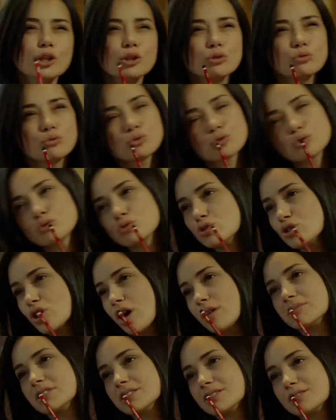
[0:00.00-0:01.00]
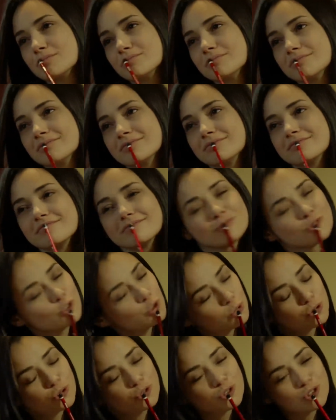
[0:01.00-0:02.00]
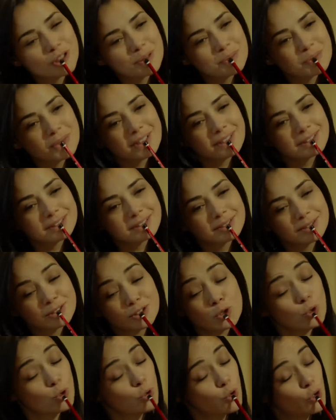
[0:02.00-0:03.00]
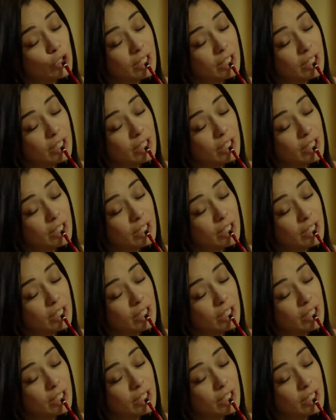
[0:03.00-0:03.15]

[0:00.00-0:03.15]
düşüneceğim dedim. Düşüneceğim hmm. yani. Yok öyle.